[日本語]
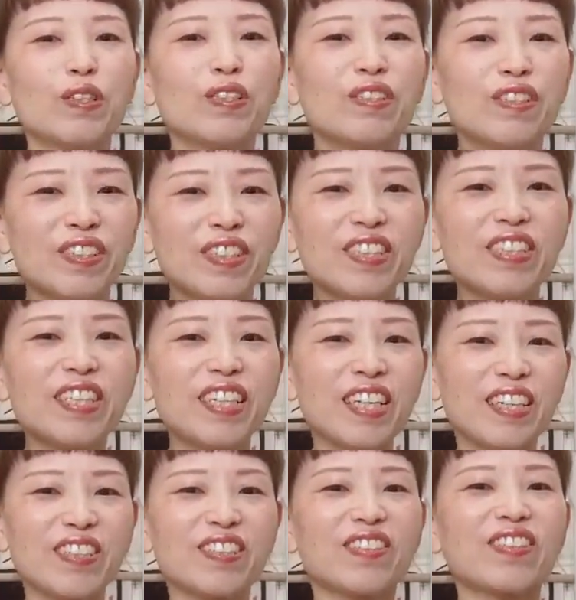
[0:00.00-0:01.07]
グッて
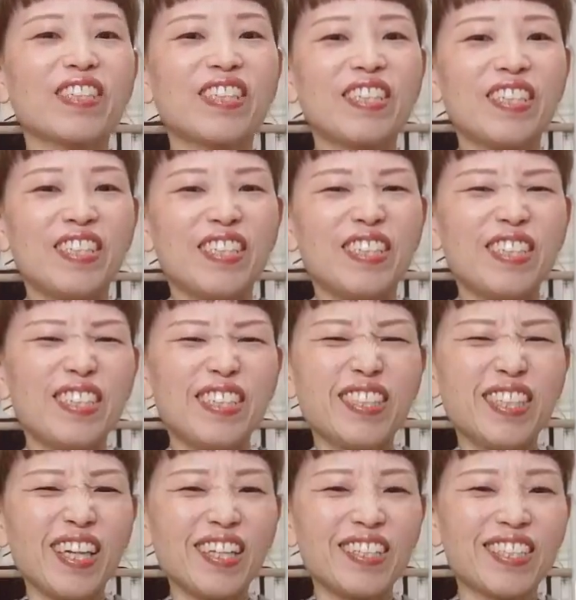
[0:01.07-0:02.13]
やるときに「いっ
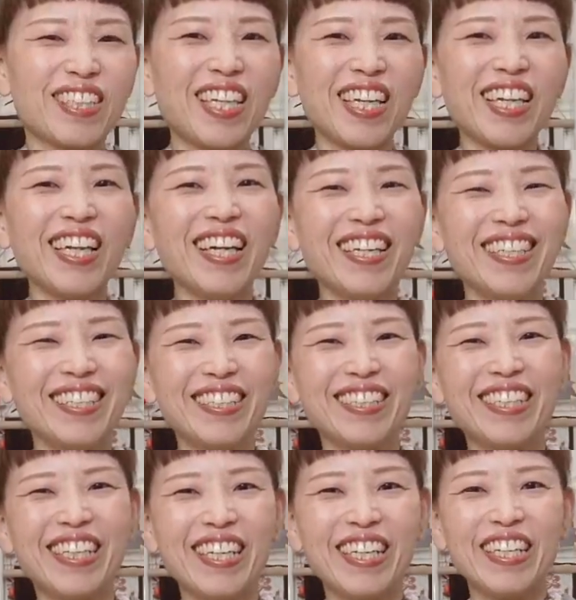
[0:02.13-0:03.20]
た!」ってなる
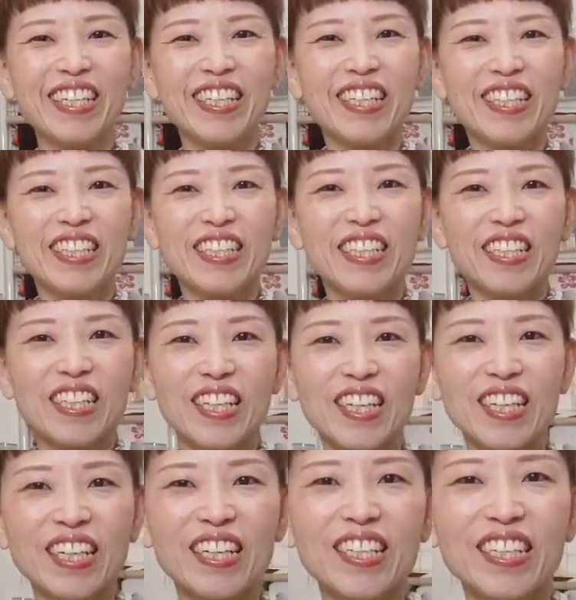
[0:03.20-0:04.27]
んで、
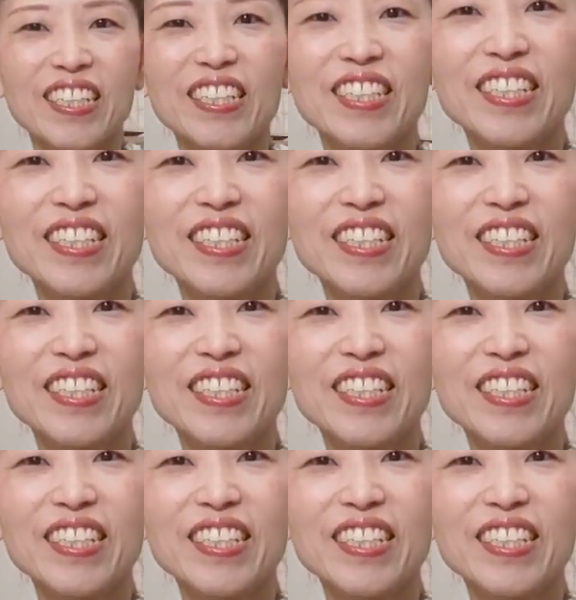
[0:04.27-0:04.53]
はい、